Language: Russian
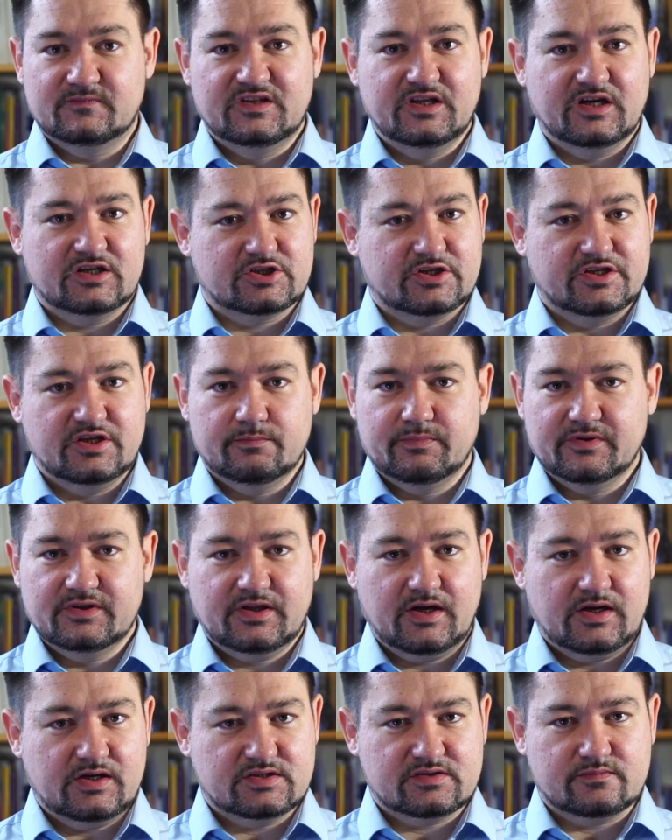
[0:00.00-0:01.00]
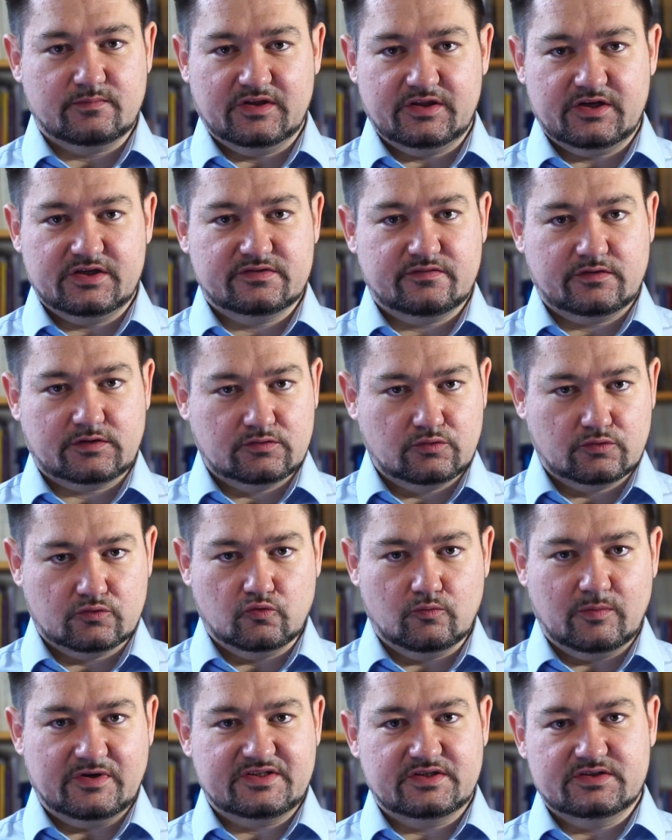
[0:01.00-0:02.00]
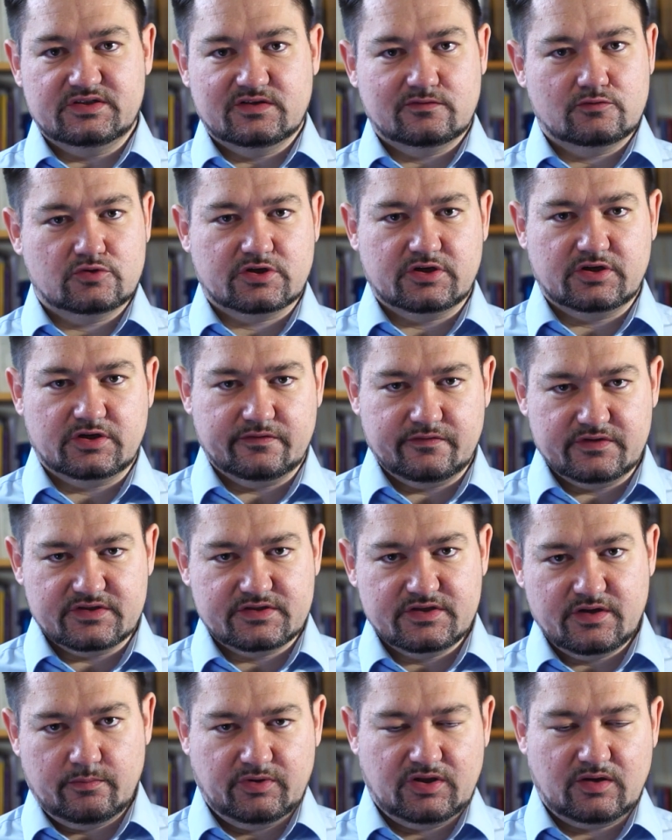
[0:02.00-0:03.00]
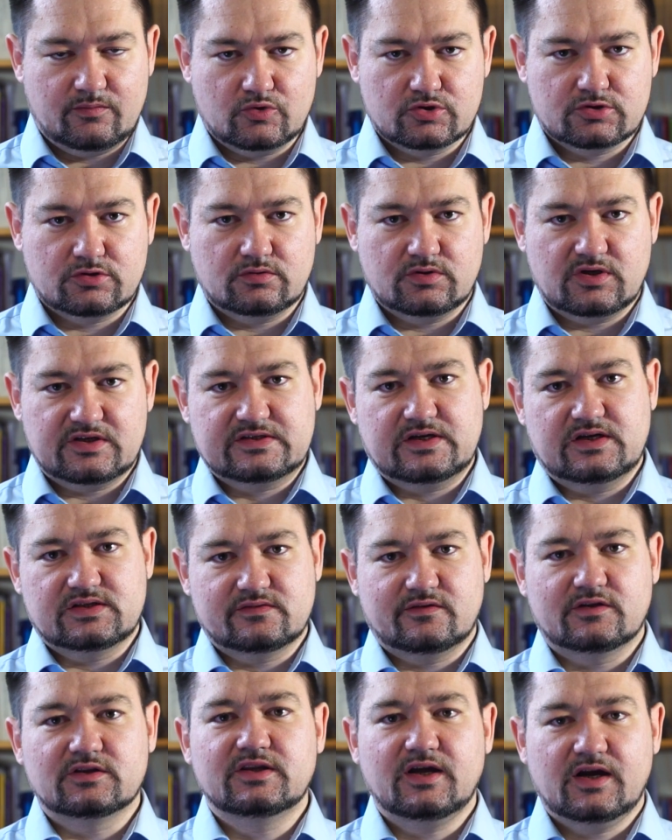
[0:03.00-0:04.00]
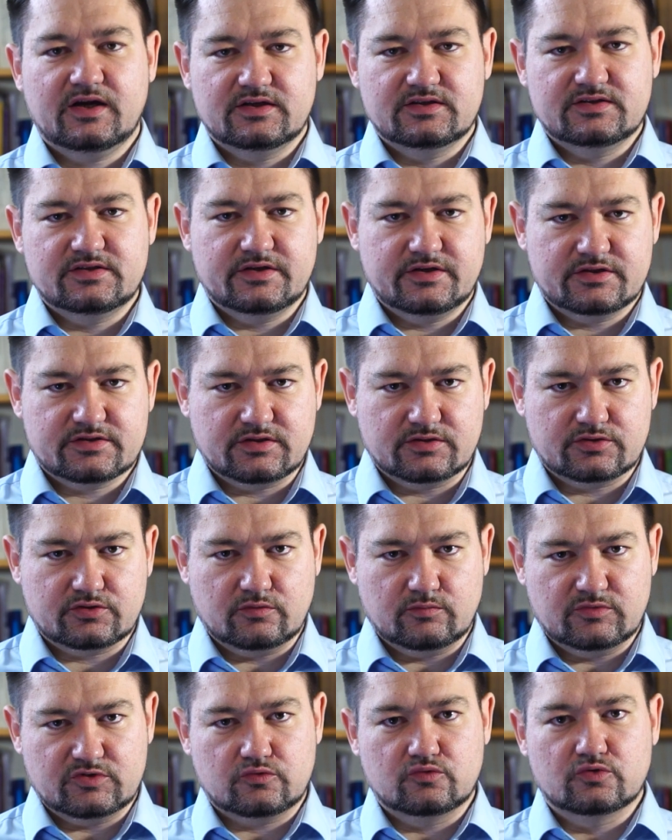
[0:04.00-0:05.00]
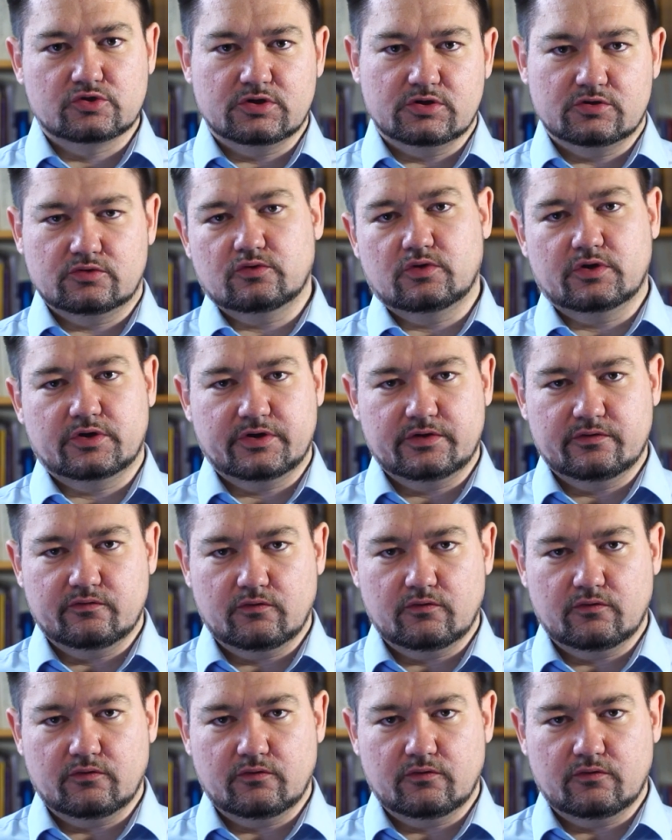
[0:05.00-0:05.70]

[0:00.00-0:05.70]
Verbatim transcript: даже не пытались смотреть в окно, думать о девушках и весне, потому что он рассказывал так интересно, что мы слушали только